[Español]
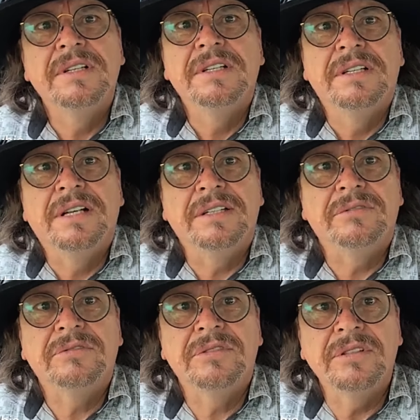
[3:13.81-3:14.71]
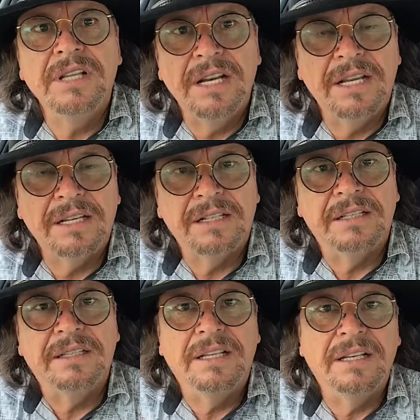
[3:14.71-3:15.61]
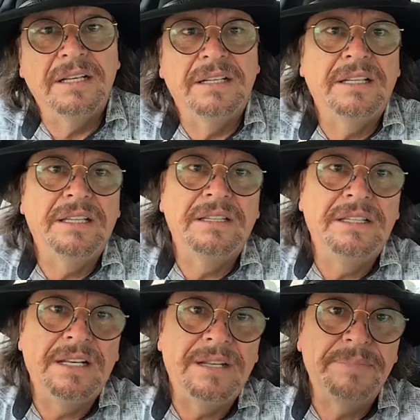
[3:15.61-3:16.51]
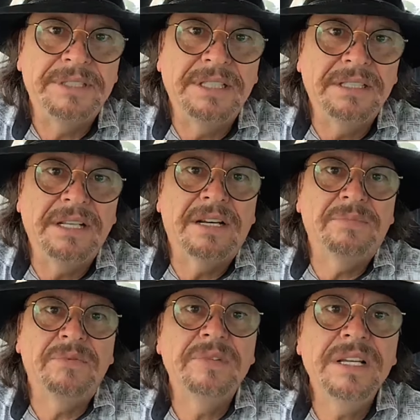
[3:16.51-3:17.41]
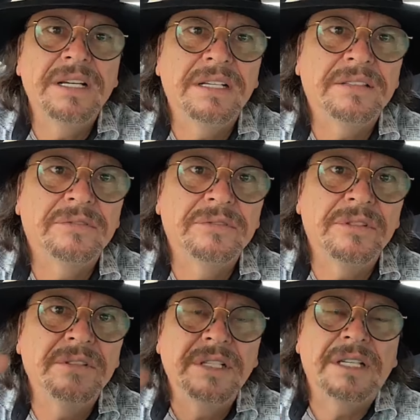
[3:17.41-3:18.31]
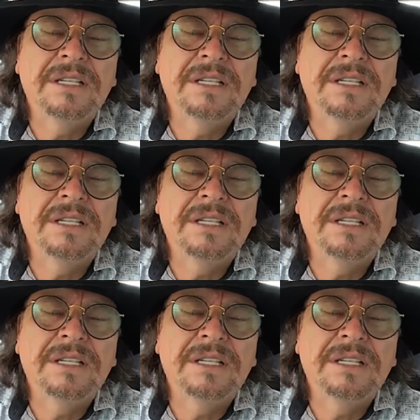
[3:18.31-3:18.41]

la instrucción de la, de la Presidenta de la República, la instrucción de,